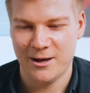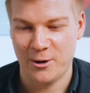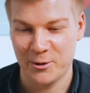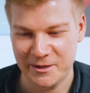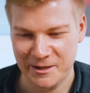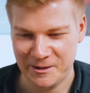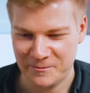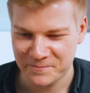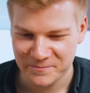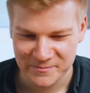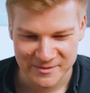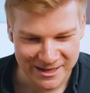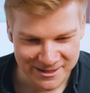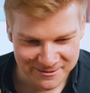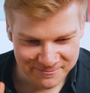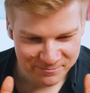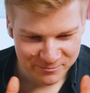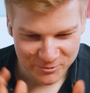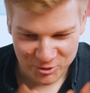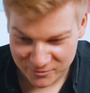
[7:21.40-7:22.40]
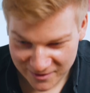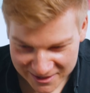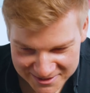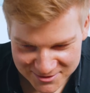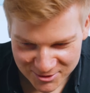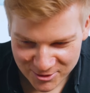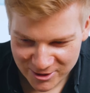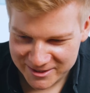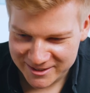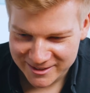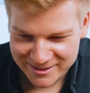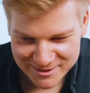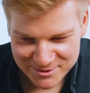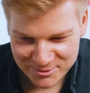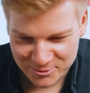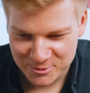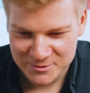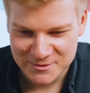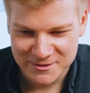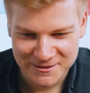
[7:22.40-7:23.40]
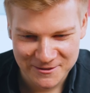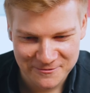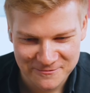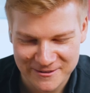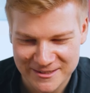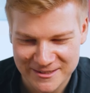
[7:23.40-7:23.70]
Okay, dann schwarze Löcher, das große